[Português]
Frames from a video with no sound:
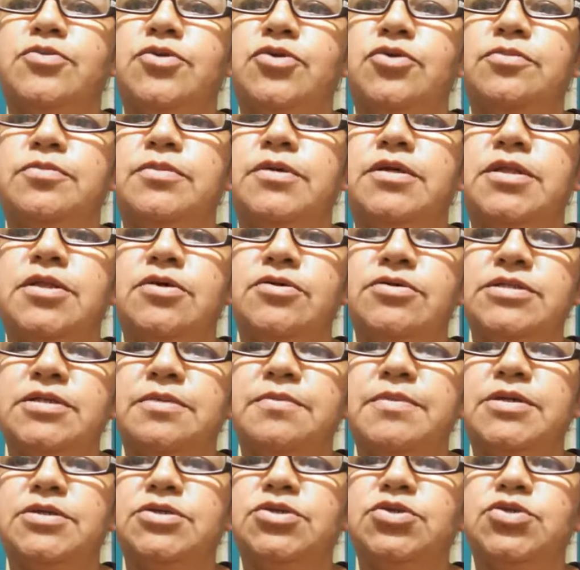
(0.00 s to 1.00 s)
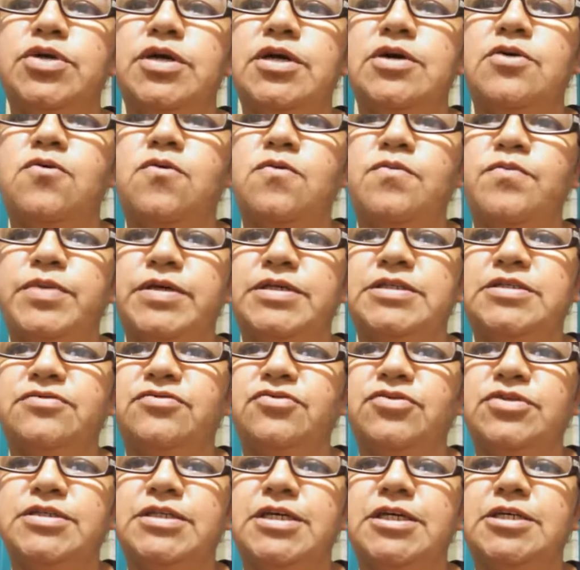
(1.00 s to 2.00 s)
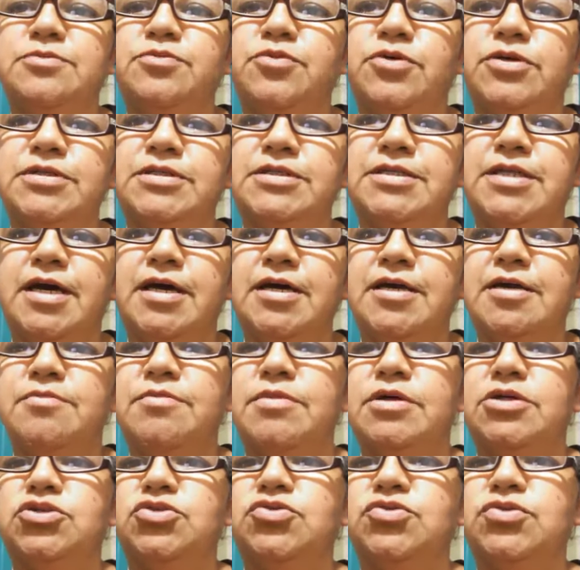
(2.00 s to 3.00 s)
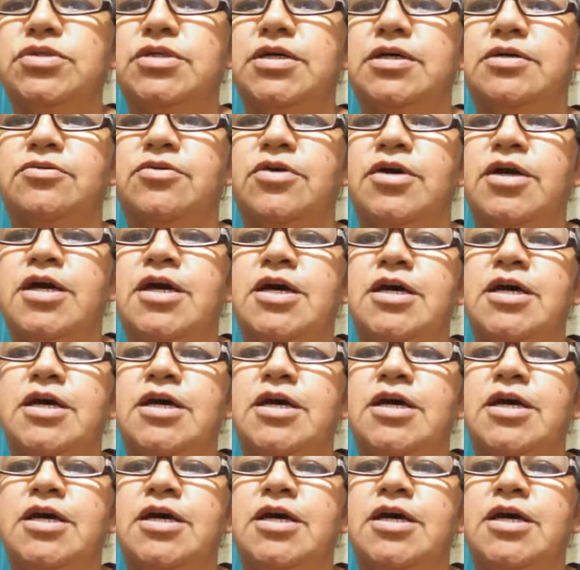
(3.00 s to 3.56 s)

Meu Deus abençoe e recompense vocês por estar aqui me ajudando.